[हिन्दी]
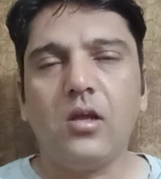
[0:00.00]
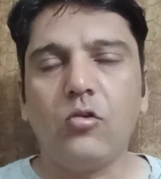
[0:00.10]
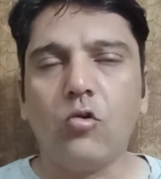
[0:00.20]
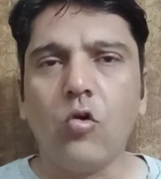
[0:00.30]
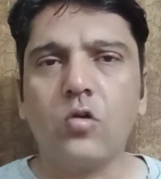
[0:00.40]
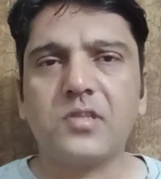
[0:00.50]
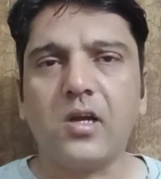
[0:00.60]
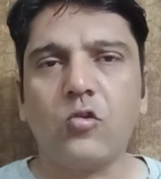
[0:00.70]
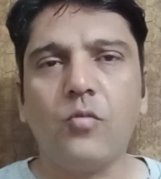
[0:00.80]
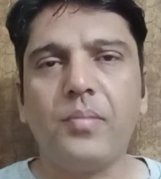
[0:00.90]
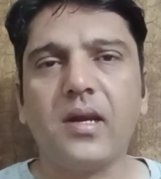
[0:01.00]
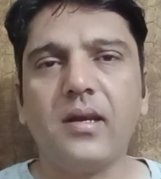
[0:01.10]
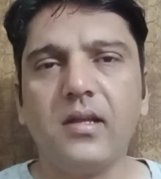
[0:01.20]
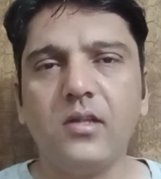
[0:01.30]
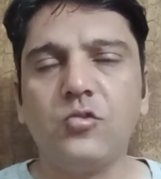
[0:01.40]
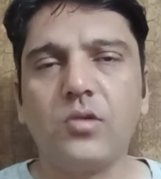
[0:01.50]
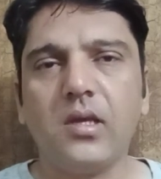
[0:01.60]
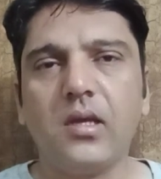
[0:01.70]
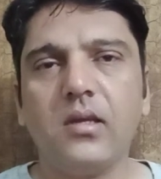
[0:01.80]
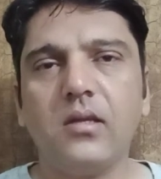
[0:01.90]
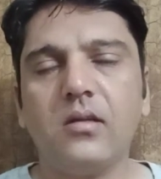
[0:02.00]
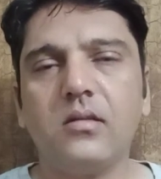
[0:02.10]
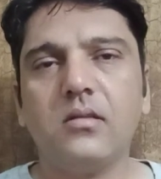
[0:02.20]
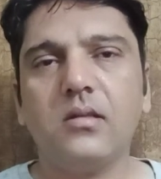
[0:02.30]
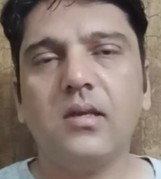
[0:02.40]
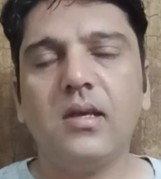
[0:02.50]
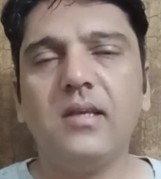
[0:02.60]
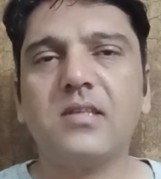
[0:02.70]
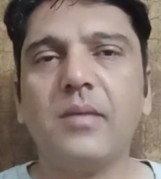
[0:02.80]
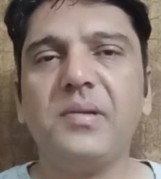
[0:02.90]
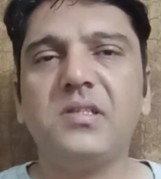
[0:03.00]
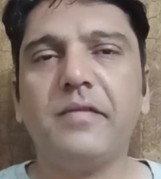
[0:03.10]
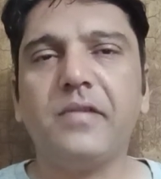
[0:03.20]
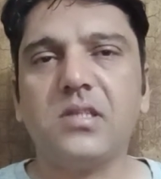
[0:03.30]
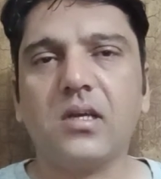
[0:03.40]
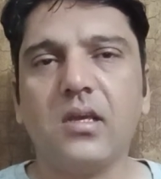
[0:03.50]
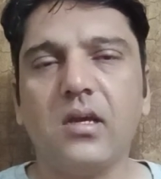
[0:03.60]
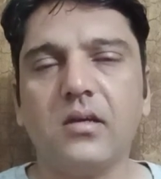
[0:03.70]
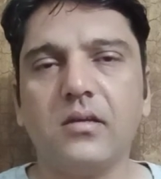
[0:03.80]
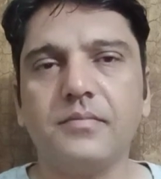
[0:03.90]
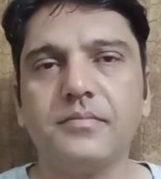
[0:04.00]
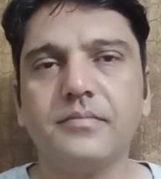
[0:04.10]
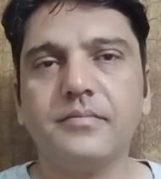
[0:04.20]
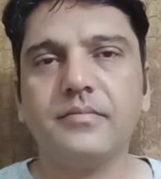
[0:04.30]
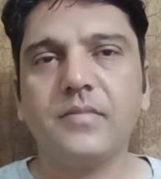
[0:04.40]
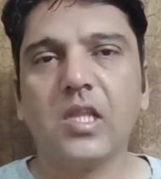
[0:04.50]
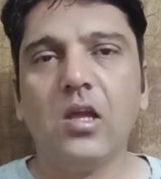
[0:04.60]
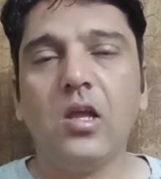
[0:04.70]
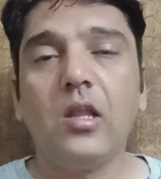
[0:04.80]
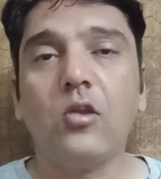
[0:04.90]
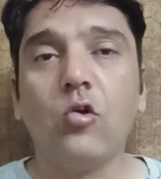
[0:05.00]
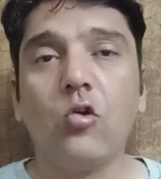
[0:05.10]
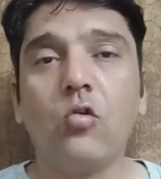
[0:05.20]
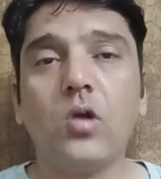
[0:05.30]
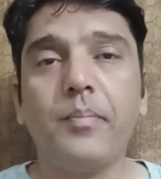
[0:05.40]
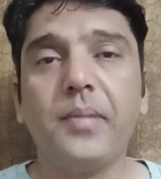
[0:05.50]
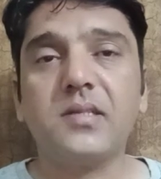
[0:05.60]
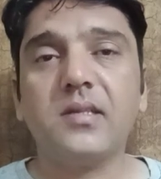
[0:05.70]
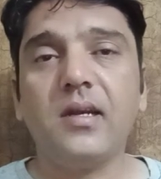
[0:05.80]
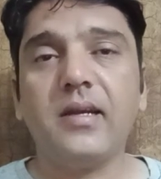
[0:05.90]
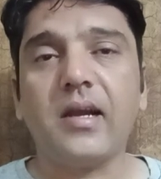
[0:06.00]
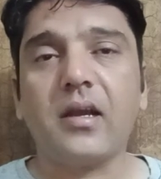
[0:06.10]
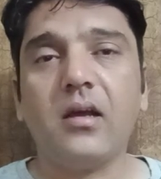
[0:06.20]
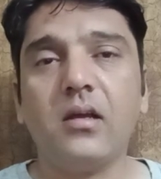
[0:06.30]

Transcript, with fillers: लोग सड़कों पर निकल चुके हैं इसके पीछे वजह क्या है लोगों का पर्सनल डाटा